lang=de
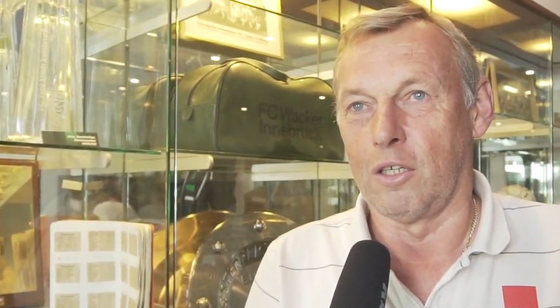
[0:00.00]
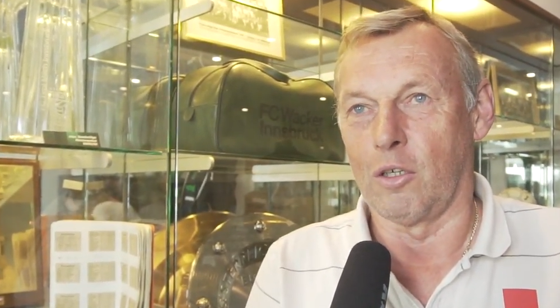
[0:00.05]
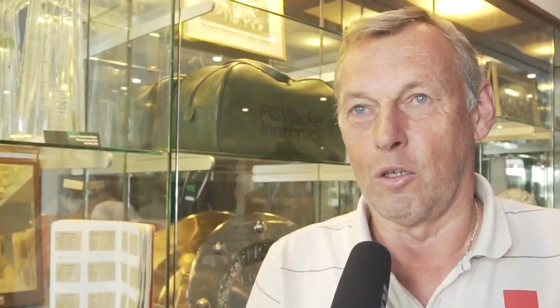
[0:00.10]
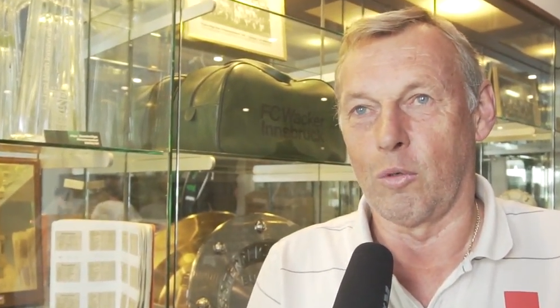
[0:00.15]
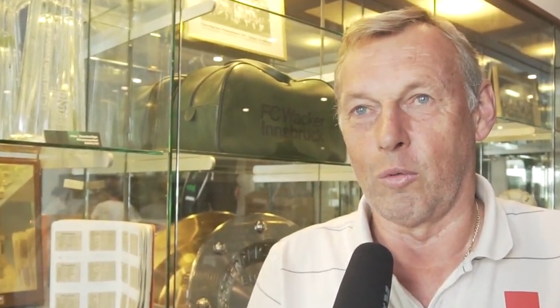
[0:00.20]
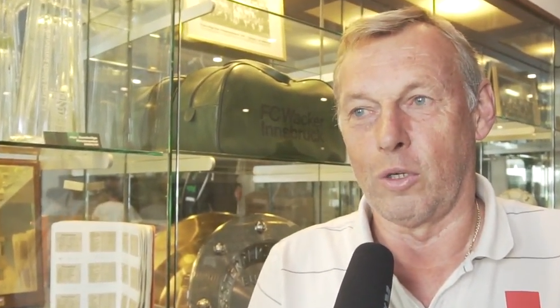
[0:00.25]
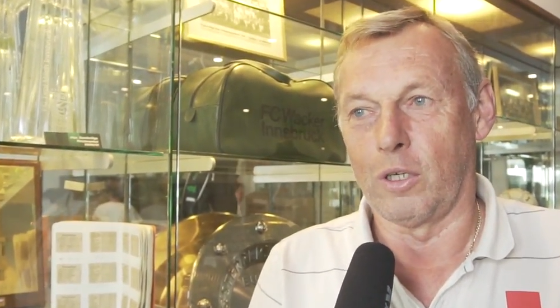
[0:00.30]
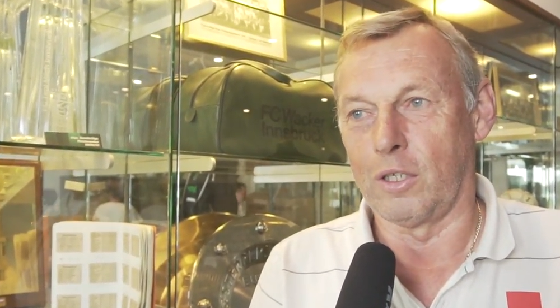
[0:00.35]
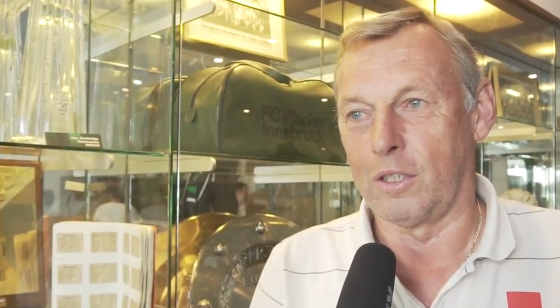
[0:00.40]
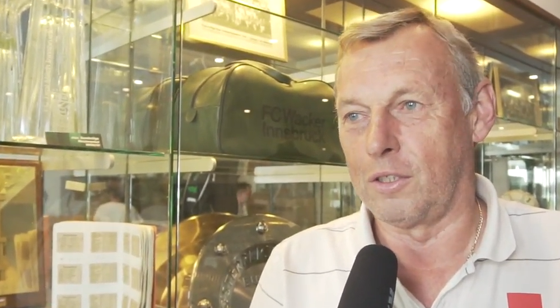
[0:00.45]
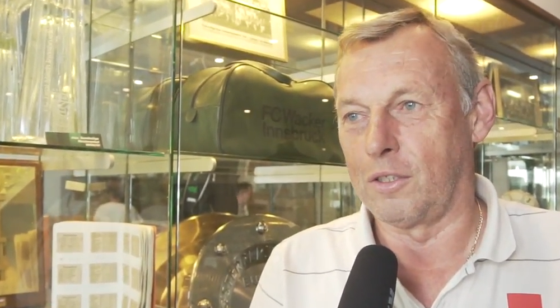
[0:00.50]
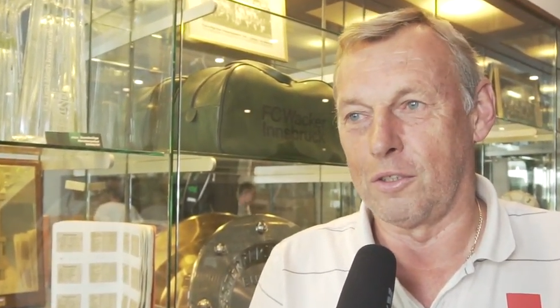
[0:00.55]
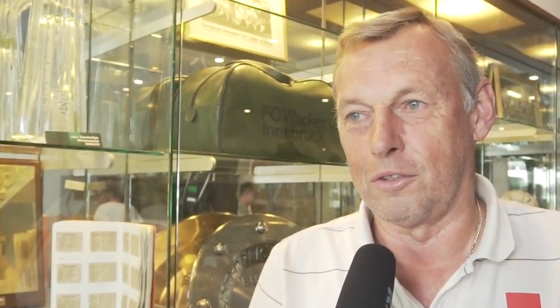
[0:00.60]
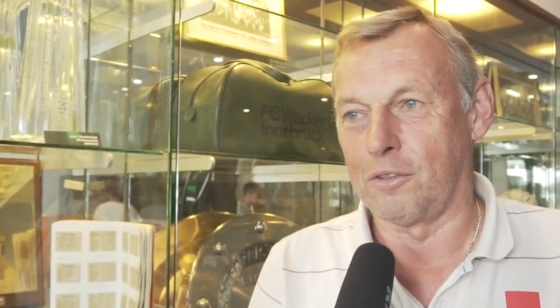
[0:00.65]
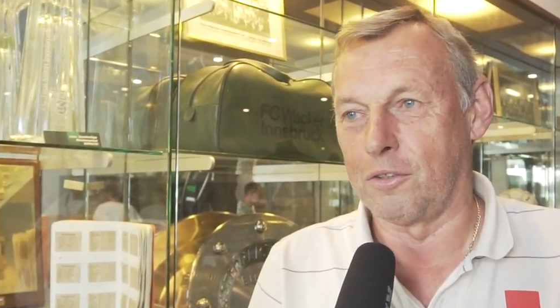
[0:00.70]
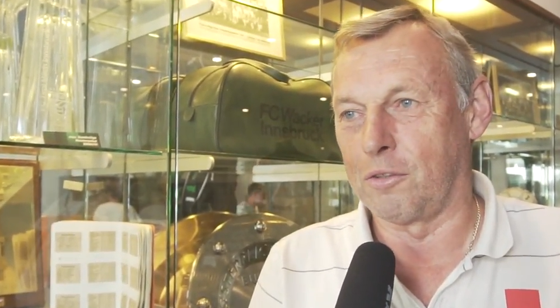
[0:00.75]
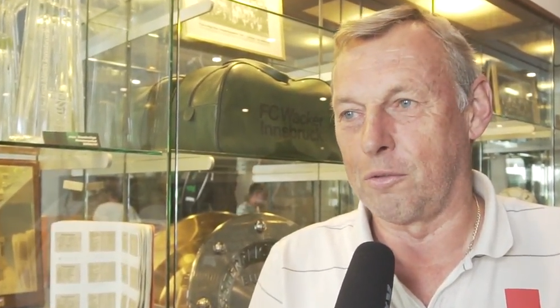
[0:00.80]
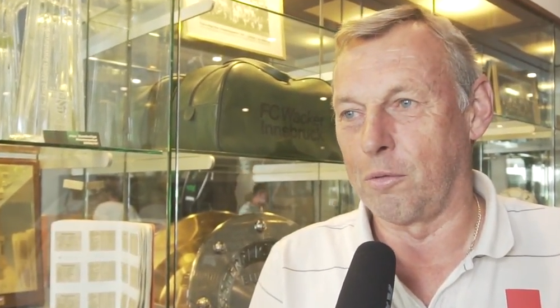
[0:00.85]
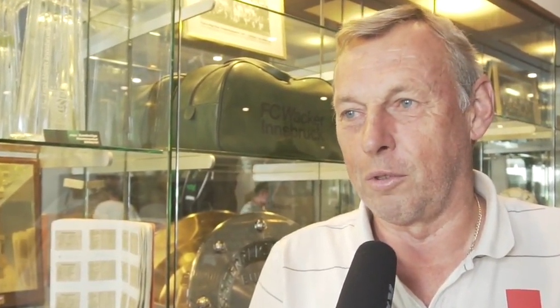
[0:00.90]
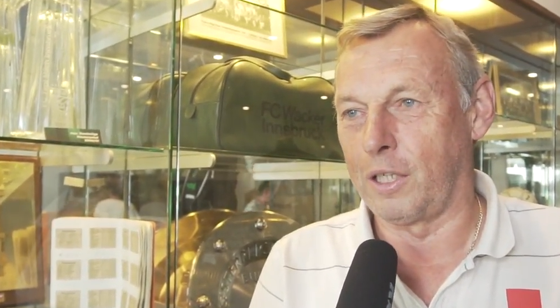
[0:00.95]
aber das
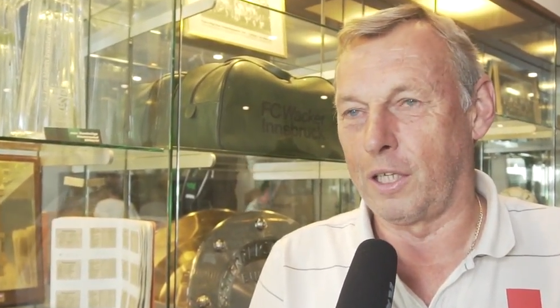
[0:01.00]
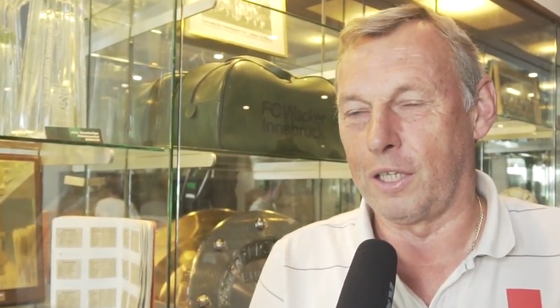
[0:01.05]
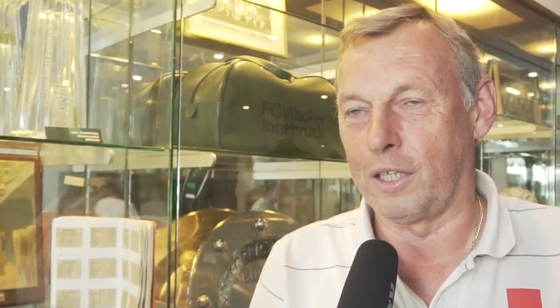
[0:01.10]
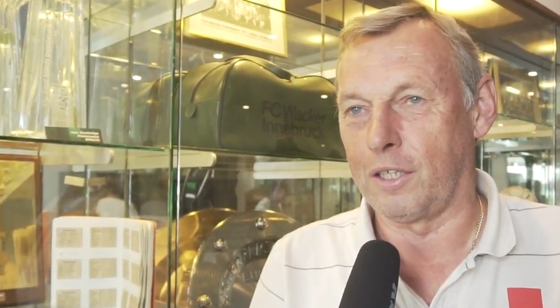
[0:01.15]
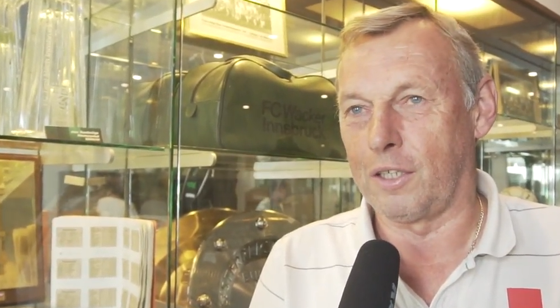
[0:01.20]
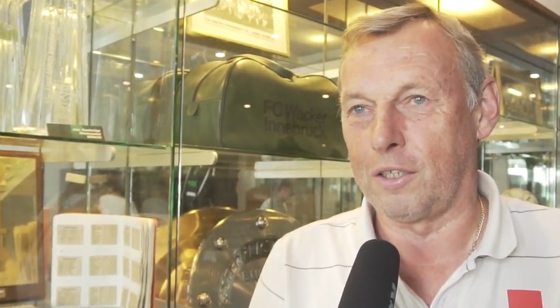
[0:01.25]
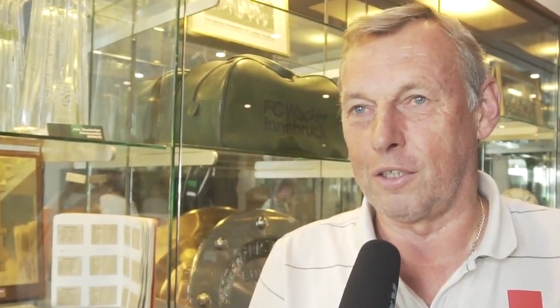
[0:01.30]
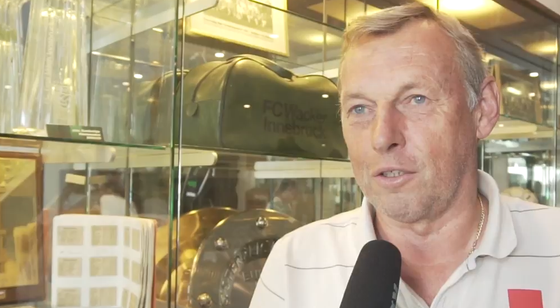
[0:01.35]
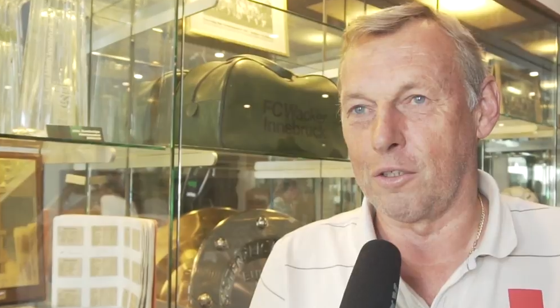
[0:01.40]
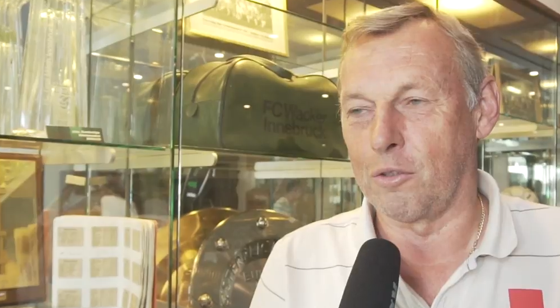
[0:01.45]
ist wirklich